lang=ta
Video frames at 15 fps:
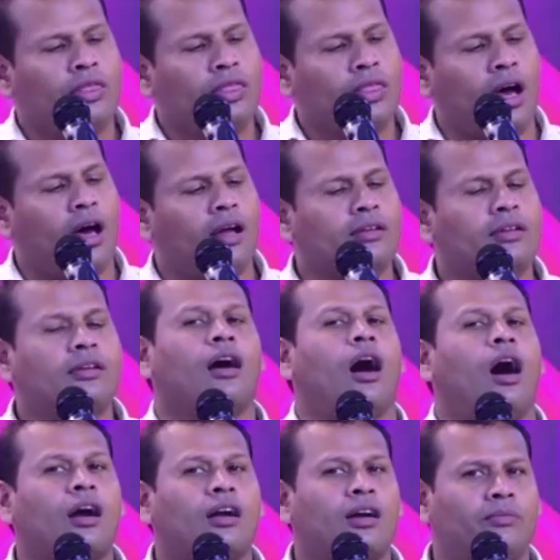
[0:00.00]
நான்கு
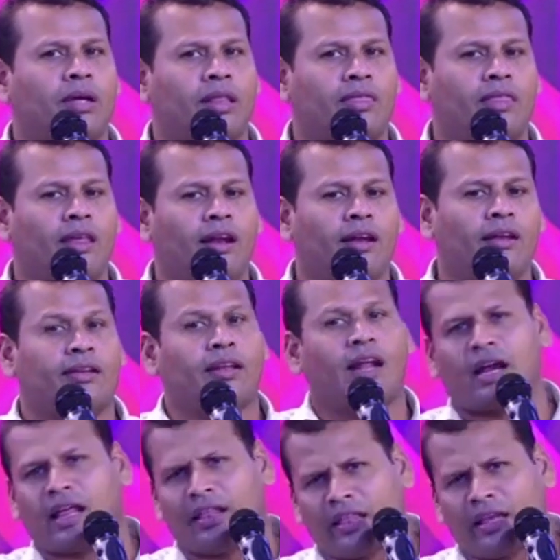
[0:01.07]
ஆகமத்தில்
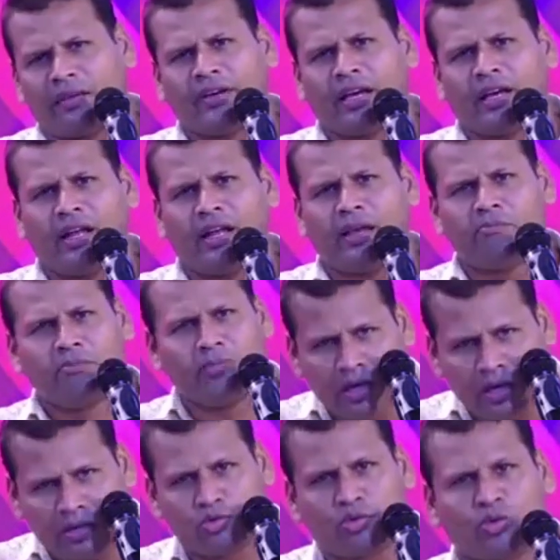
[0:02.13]
நடந்தவைகளை
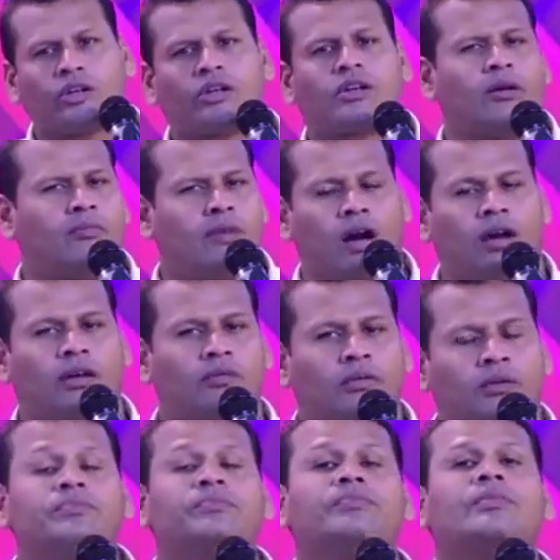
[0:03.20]
மிக
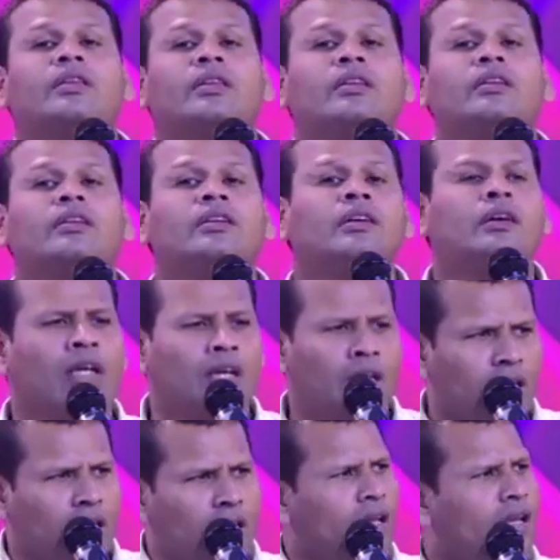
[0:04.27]
சுருக்கமாகவும்
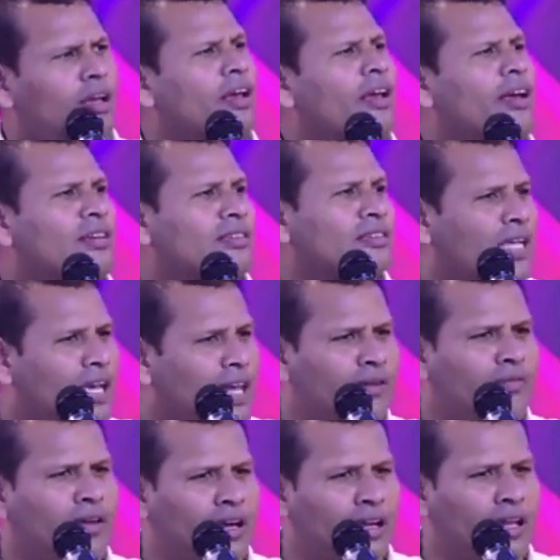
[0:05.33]
இனி நீங்கள் செய்ய
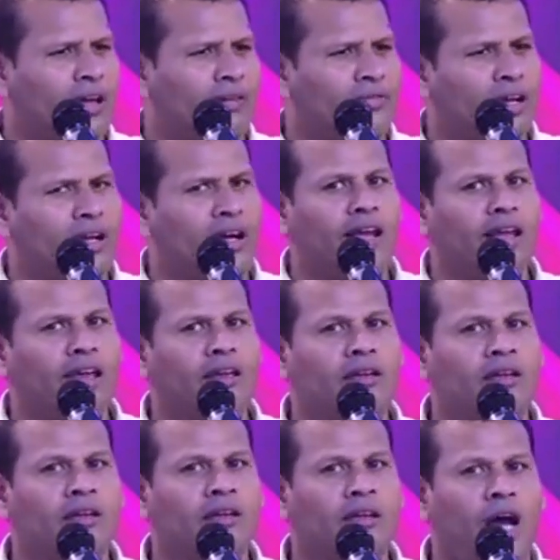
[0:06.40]
வேண்டியவைகளை
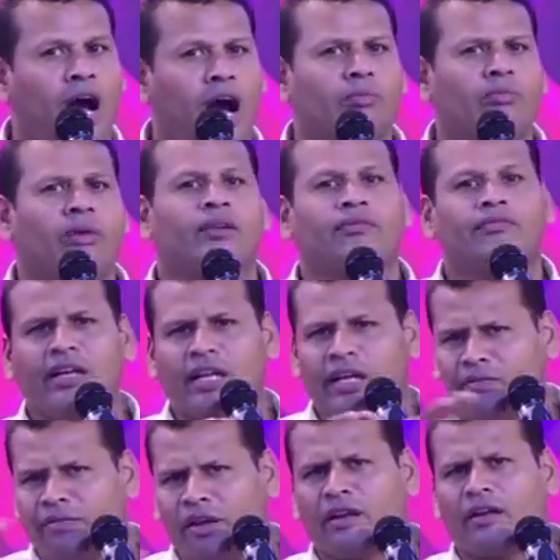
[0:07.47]

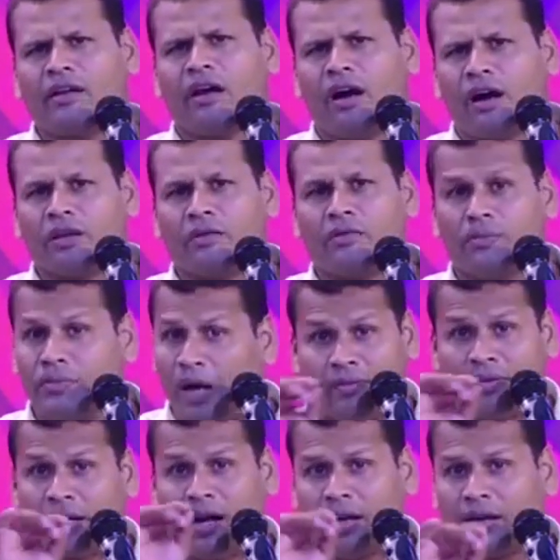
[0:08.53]
விரிவாரியாகவும்
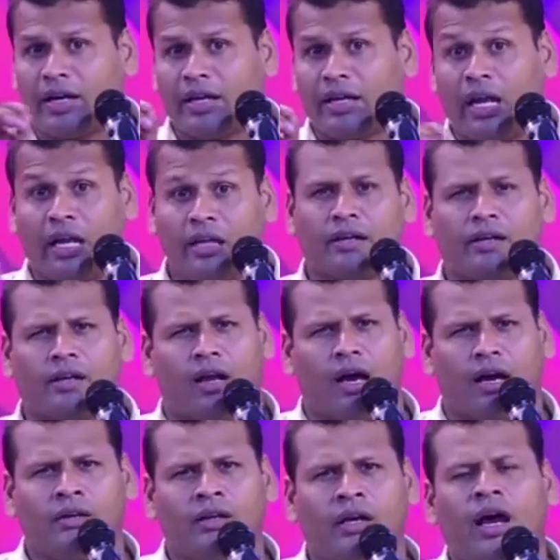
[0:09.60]
அவர் அழகாய்
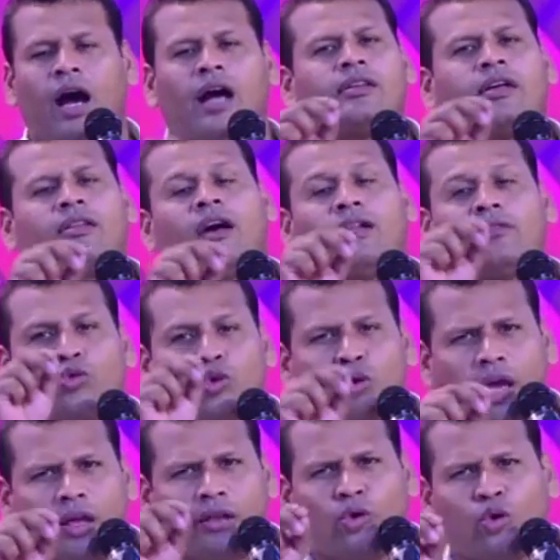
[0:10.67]
எழுதுகிறார் அதை தான்
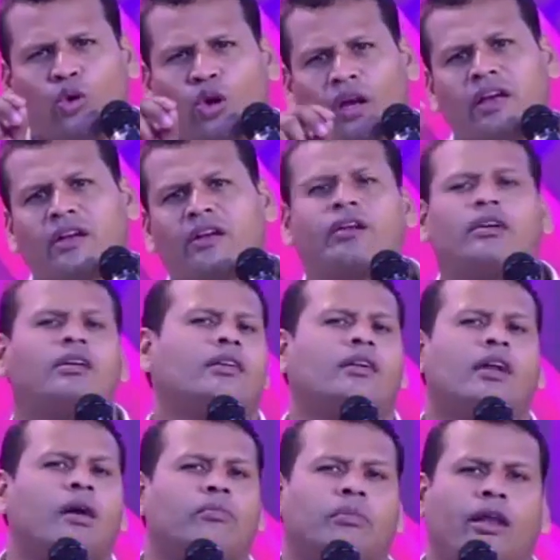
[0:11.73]
துணை நூல் என்று
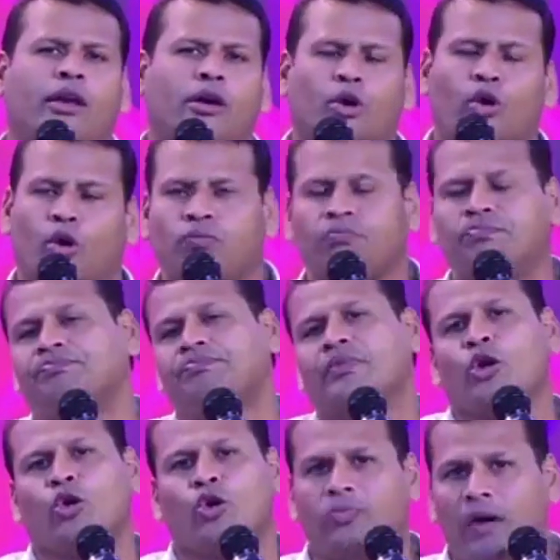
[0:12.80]
நாம் அறிகிறோம்
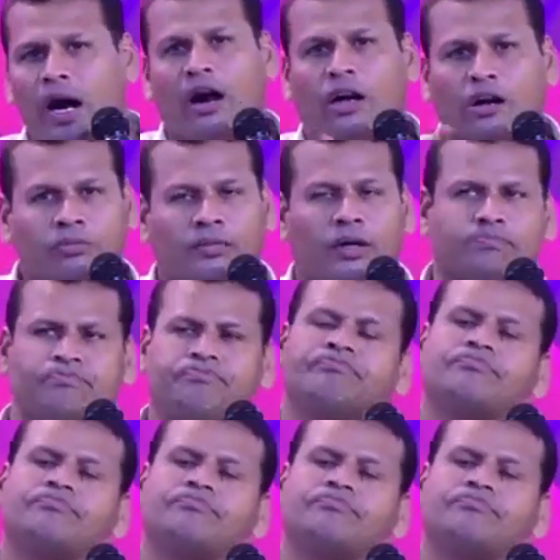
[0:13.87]
உபாகமம்